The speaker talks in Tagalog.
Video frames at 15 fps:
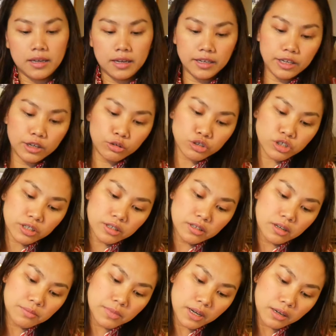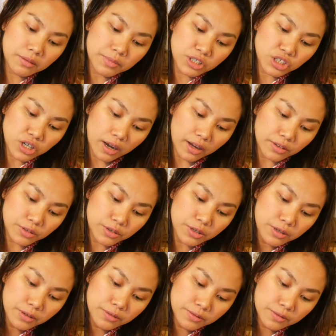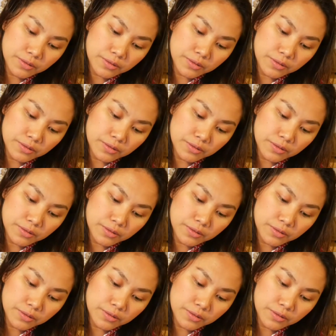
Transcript: hindi ko siya dinamihan masyado